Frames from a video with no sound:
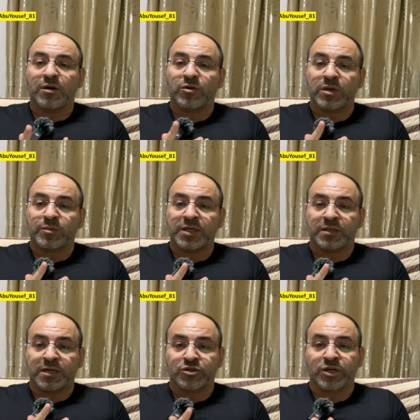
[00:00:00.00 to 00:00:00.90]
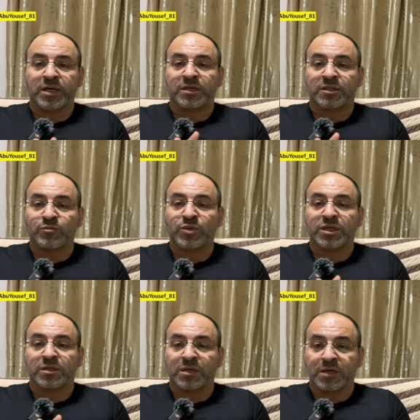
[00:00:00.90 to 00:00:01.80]
واللي بتحتاج رعاية
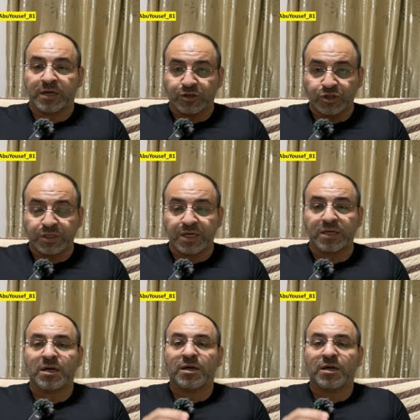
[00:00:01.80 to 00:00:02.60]
طبية طارئة جدا